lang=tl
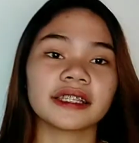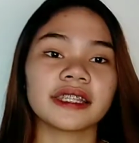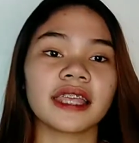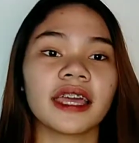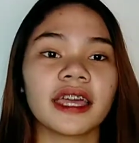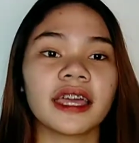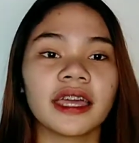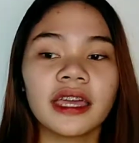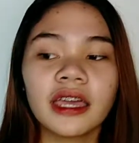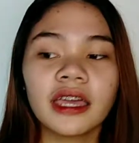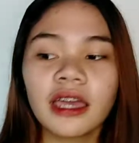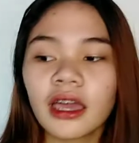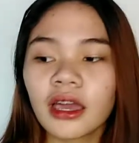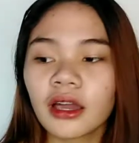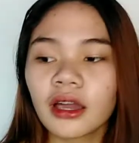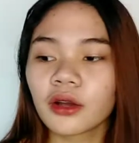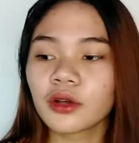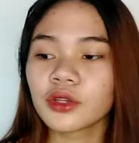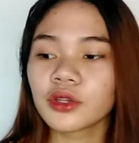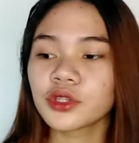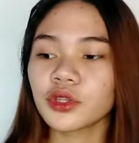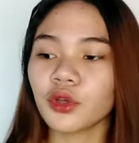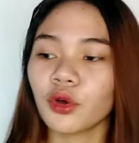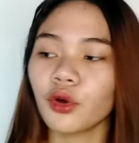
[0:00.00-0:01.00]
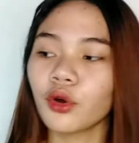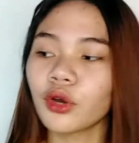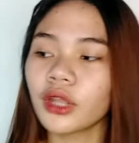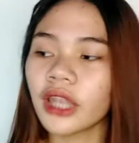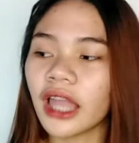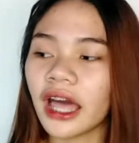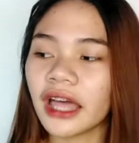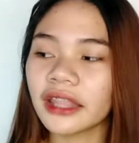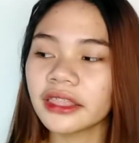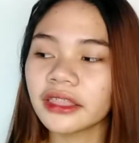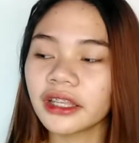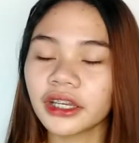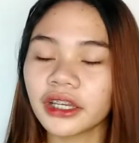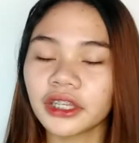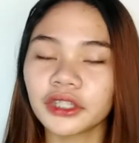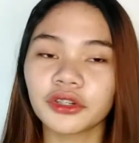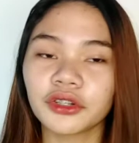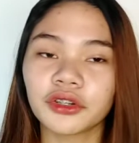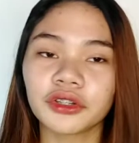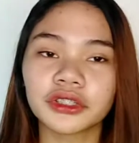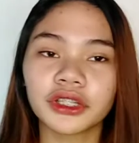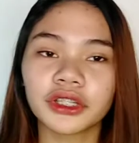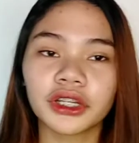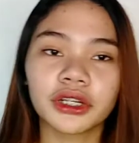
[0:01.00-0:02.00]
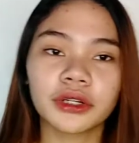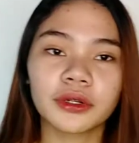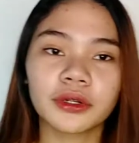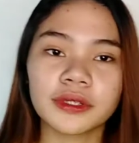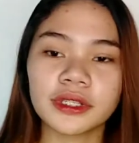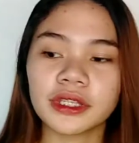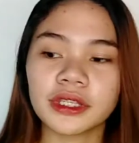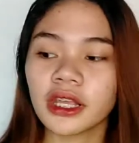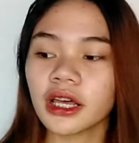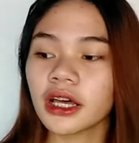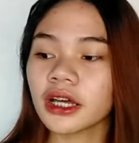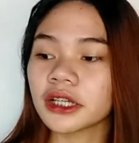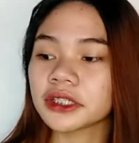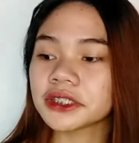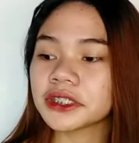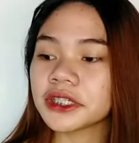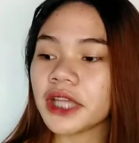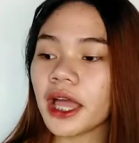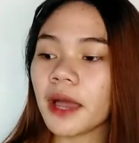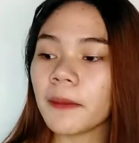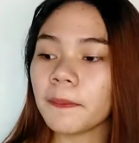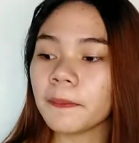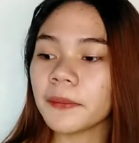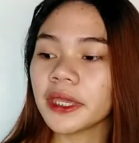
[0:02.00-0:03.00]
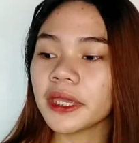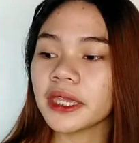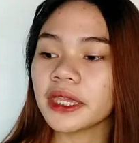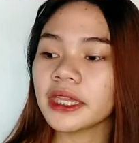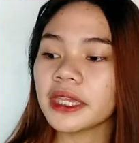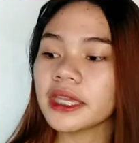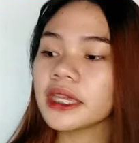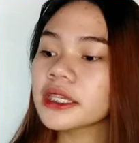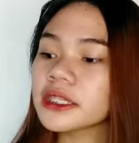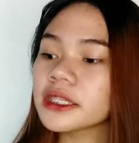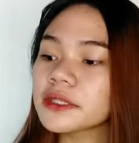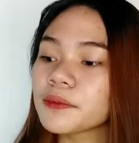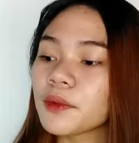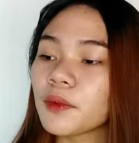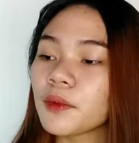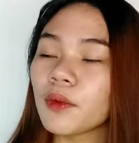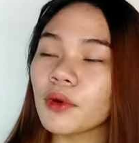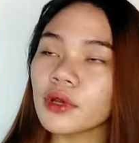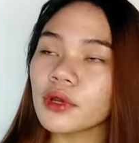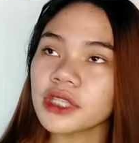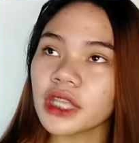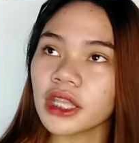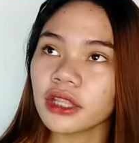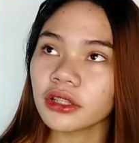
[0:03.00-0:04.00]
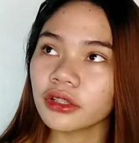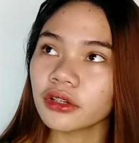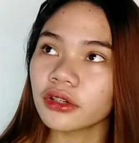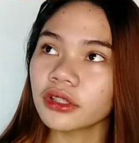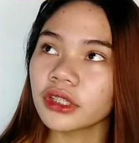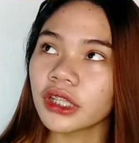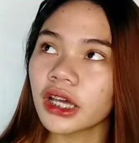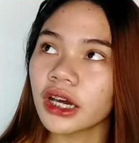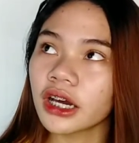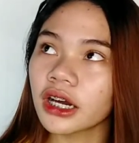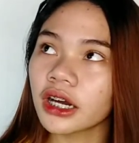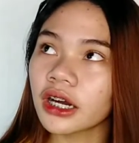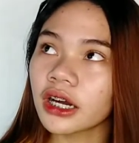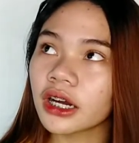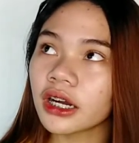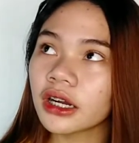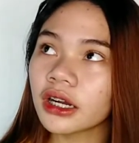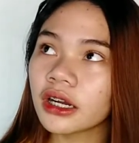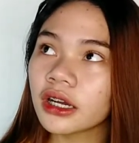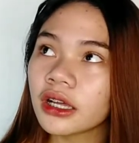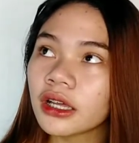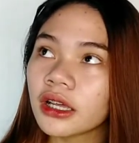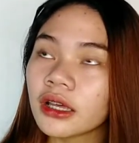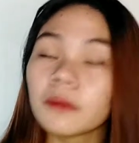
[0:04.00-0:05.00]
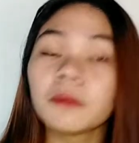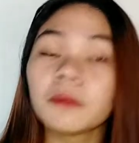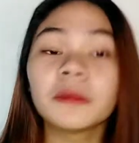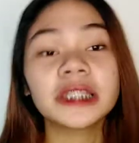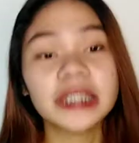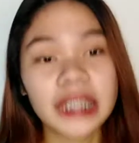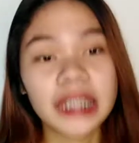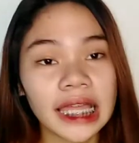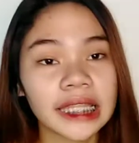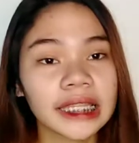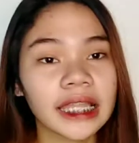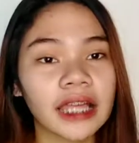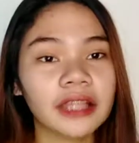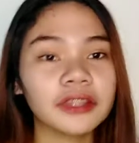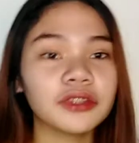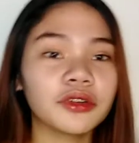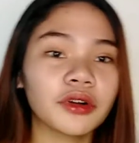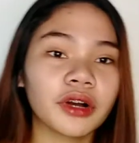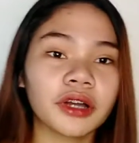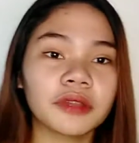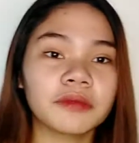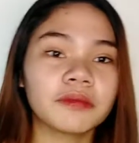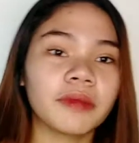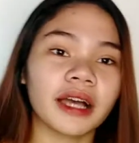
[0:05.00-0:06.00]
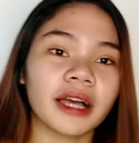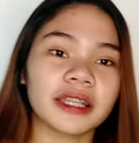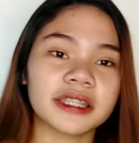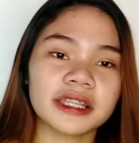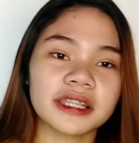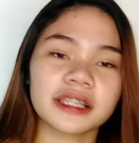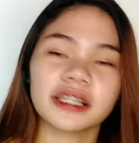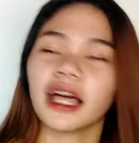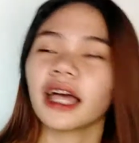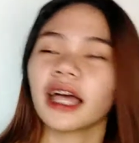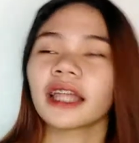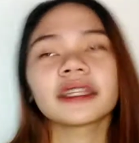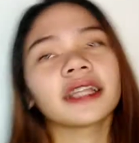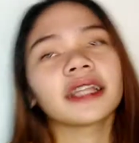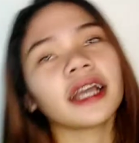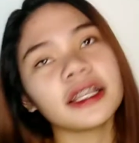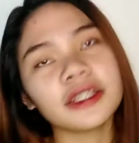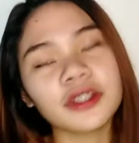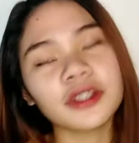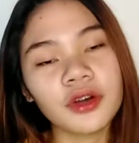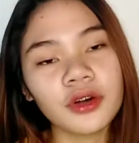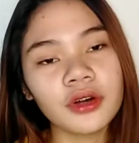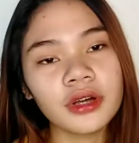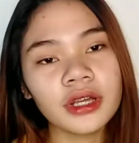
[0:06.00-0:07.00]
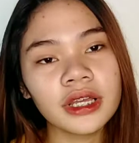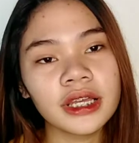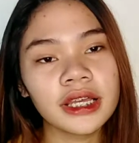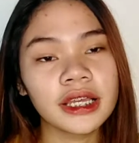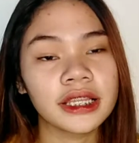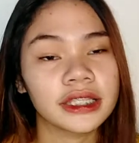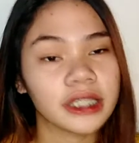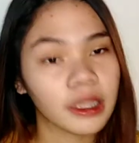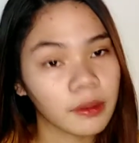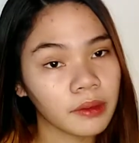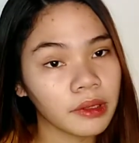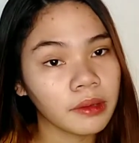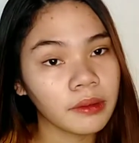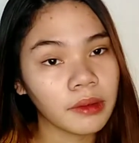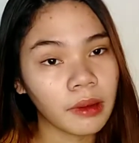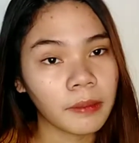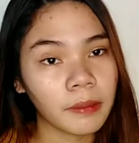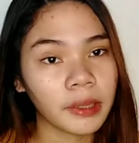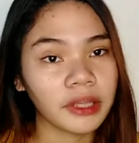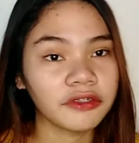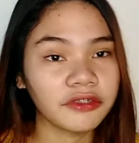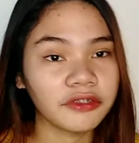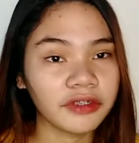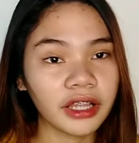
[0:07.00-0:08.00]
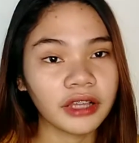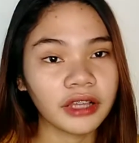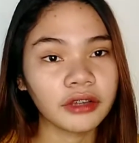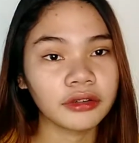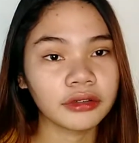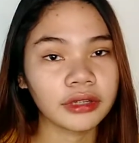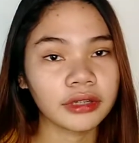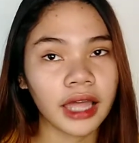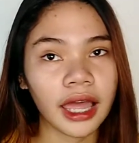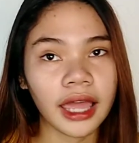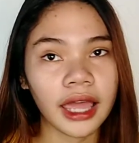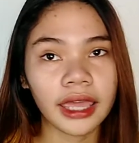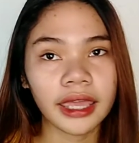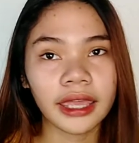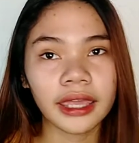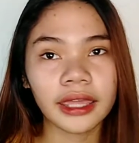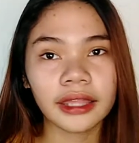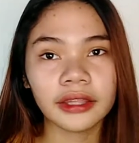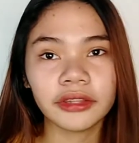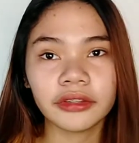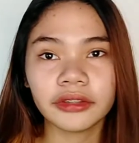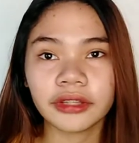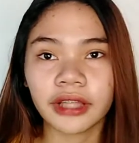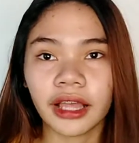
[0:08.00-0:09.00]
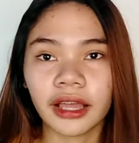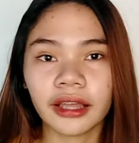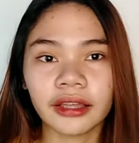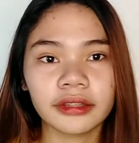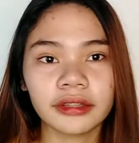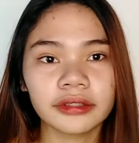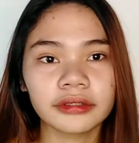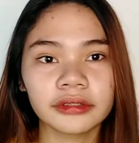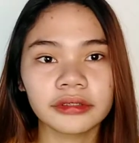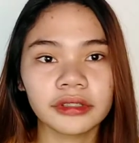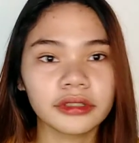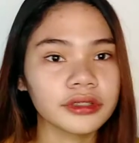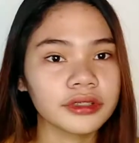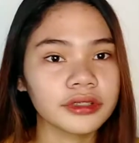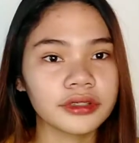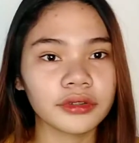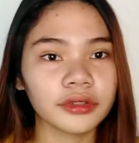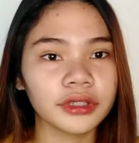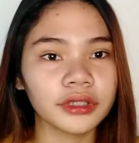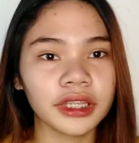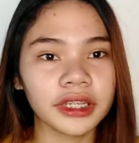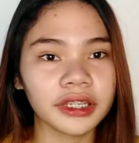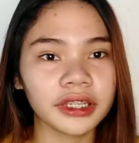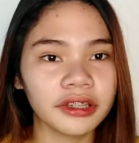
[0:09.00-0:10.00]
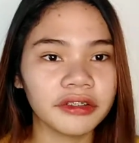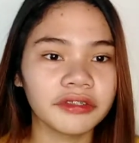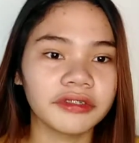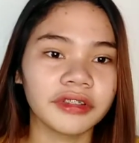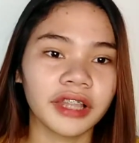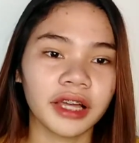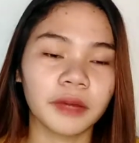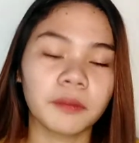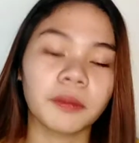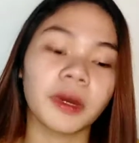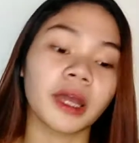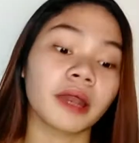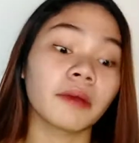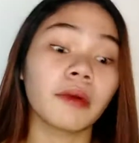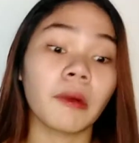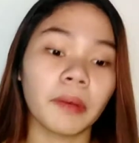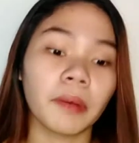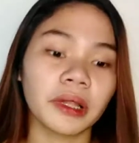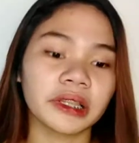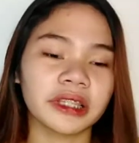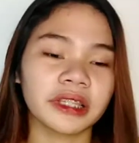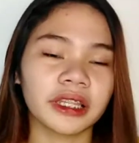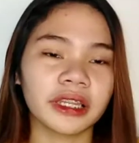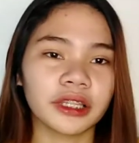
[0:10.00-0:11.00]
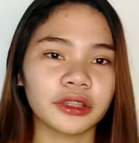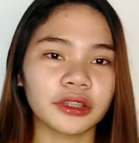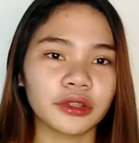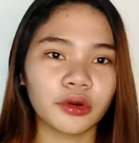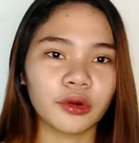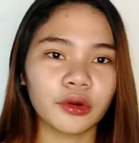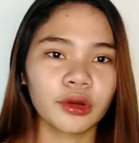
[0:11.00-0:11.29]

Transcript: kasi gusto ko lahat ng in-order ko sa Shopee is bubuksan ko ng minsanan yung unboxing lahat. Kaso, sabi ni mama, i-vlog ko na. And yun na. Gusto ko na rin i vlog para mapalta na